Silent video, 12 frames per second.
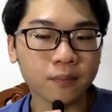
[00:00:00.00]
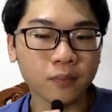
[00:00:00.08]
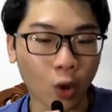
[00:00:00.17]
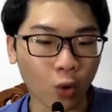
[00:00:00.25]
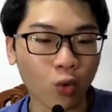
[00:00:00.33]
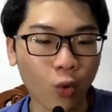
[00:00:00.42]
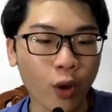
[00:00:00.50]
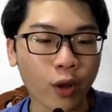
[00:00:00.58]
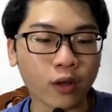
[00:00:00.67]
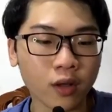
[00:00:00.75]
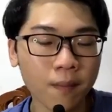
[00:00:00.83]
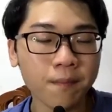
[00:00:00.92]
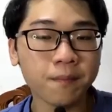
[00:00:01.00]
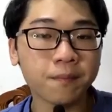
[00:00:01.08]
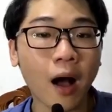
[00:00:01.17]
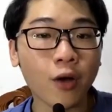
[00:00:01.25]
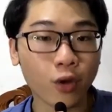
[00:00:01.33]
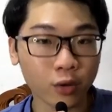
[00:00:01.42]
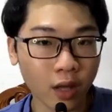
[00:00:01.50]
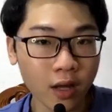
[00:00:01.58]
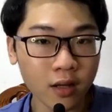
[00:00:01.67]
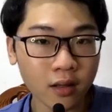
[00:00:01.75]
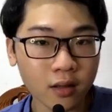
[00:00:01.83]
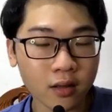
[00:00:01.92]
được quyền cúp bao nhiêu
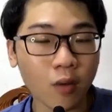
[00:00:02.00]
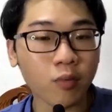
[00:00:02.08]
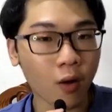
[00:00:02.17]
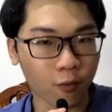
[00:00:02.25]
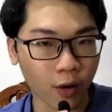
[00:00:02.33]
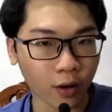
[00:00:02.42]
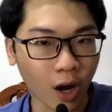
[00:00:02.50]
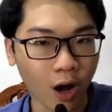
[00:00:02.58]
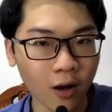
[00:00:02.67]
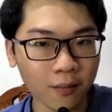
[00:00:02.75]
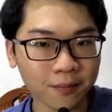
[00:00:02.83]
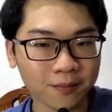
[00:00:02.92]
tiết trong cái học phần đó.